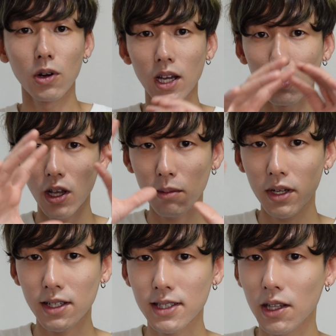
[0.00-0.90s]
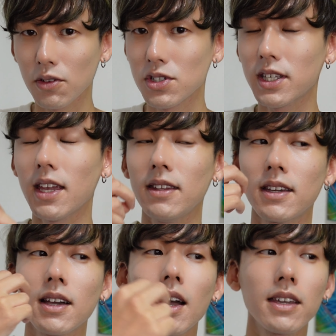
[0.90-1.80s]
これは小山田さんの事件
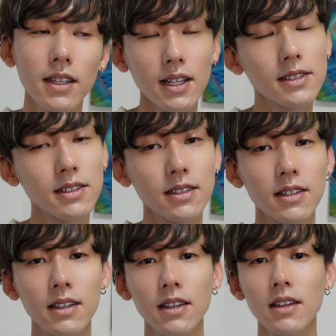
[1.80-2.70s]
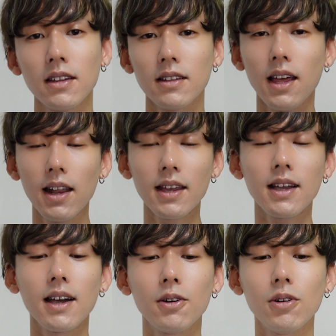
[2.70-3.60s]
に限らず、誰
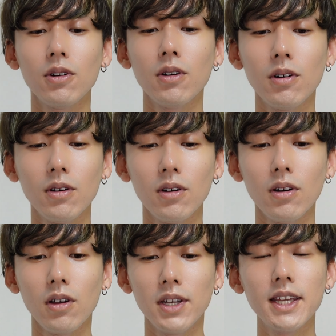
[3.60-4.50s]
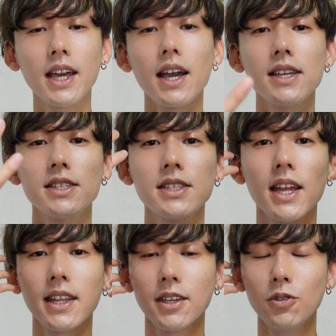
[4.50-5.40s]
かを理解し
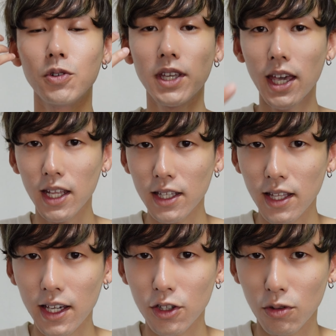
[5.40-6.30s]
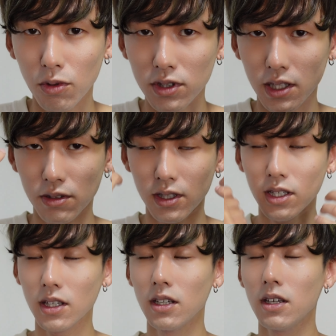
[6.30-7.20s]
たり受け入れたいと思った
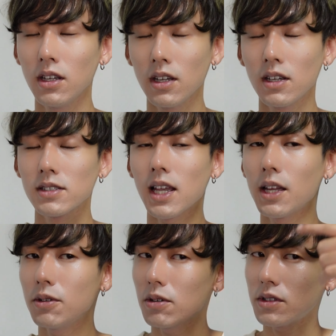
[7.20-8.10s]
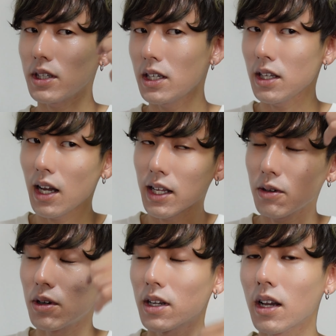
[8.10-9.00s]
時、左脳的にあれ
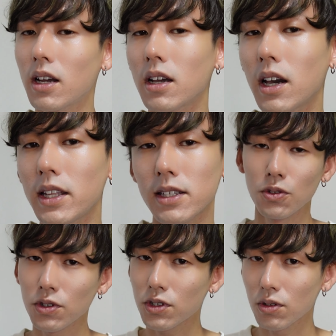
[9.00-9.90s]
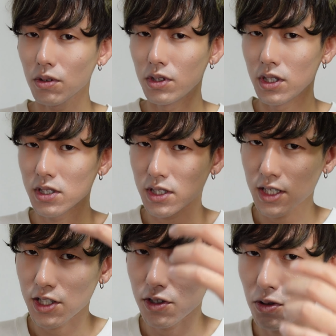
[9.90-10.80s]
これ考えてその人を認
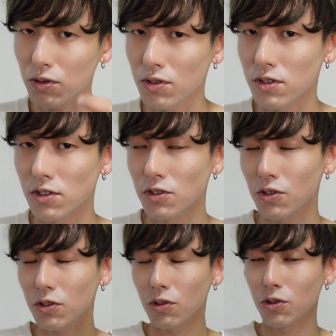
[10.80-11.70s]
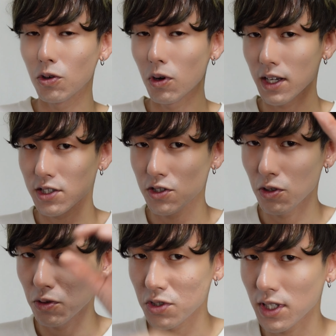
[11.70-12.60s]
識しようとする、その人を評価し
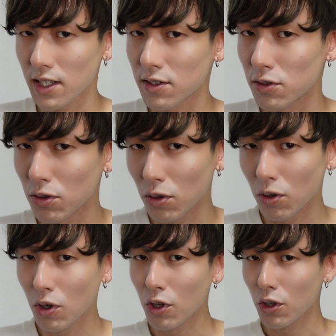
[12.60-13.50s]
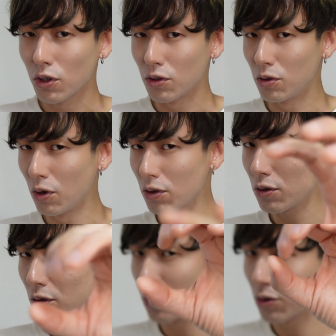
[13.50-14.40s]
ようとしたりすると、ど
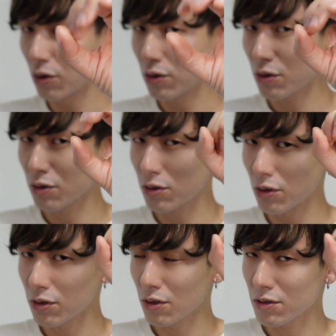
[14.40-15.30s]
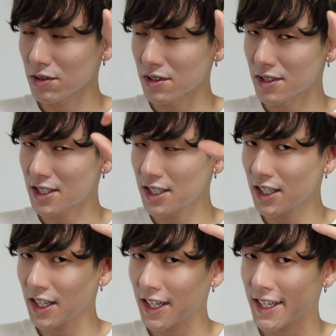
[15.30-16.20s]
んどんどんどんどんどん
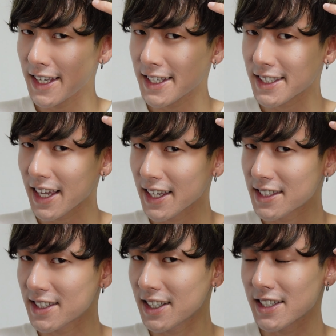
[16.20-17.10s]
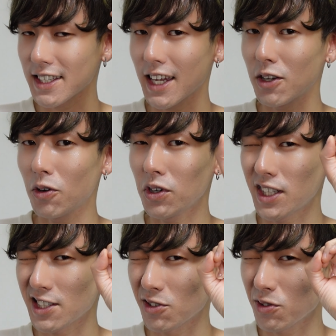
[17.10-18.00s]
小さい小さい領
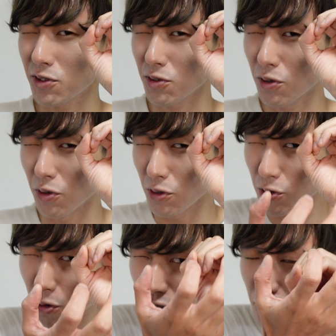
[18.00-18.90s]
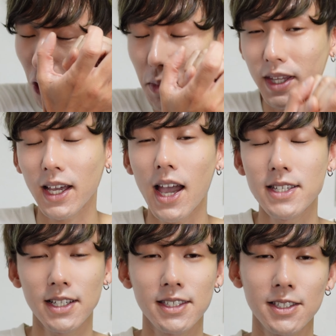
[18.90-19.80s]
域でその人を閉じ込めて解
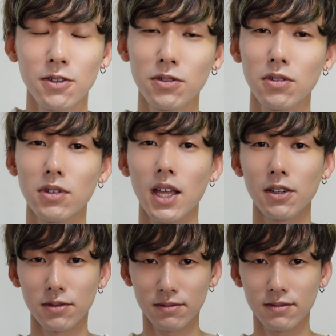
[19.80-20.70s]
釈することになる。